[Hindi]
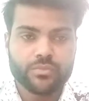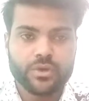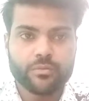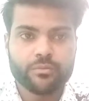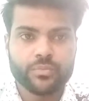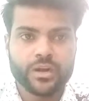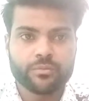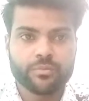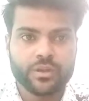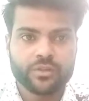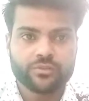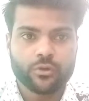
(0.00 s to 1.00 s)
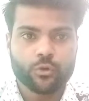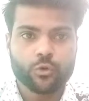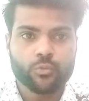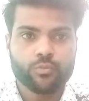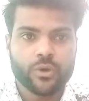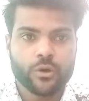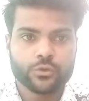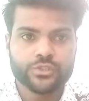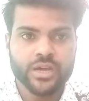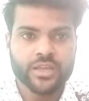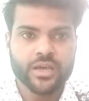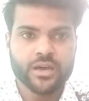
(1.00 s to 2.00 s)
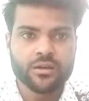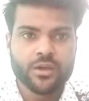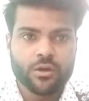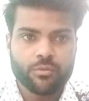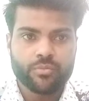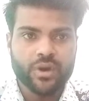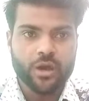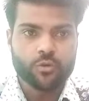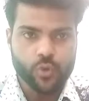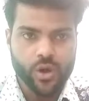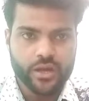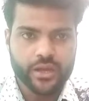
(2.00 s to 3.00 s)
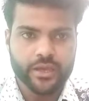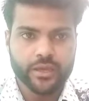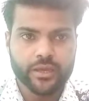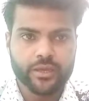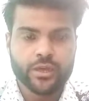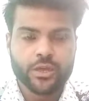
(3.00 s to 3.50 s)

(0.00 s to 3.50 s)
में हम ब्लड प्रेशर को बहुत ज़्यादा बढ़ा हुआ कहेंगे